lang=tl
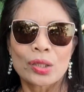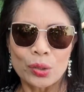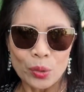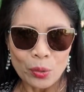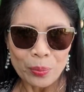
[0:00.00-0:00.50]

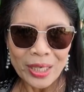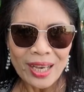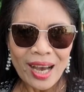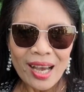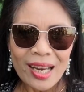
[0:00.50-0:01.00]

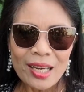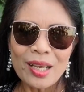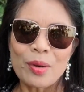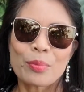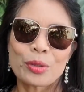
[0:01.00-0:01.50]
tropical
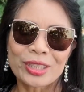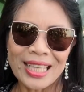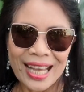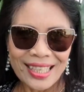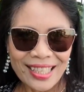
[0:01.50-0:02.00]

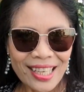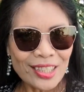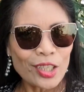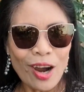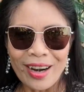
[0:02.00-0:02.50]
botanical
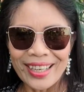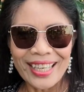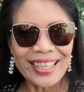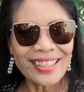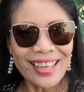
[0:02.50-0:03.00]

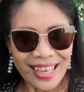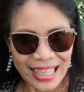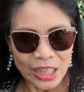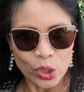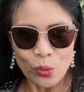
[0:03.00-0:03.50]
garden na
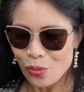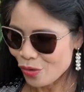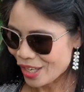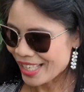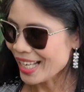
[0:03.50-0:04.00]

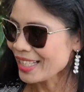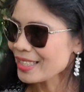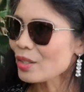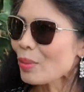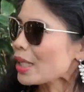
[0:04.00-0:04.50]
ito. Ayan,
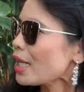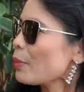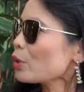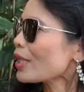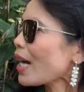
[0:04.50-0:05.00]
so
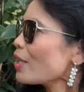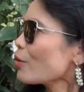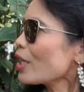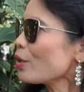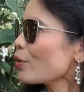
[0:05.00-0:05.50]
maglilibot tayo
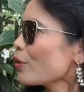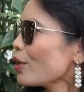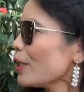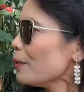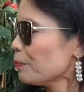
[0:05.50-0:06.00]

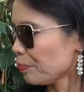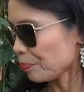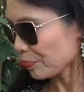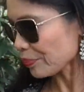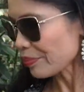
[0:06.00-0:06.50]
ngayon.
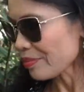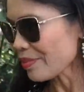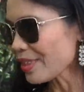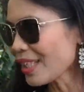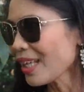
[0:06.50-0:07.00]

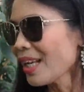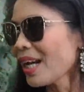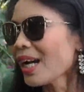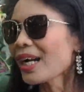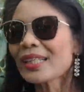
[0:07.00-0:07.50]

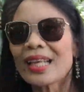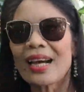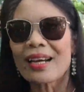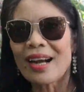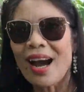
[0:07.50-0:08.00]
At
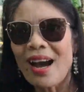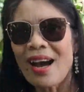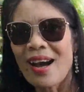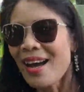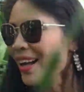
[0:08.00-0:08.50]
ang ka
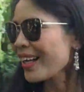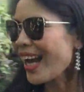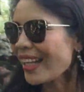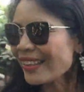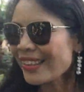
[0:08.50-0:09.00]

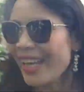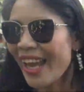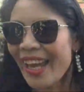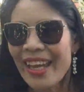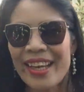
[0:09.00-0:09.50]

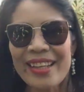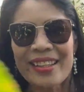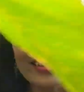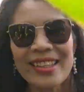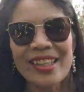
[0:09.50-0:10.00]

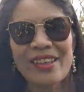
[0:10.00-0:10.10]
cattail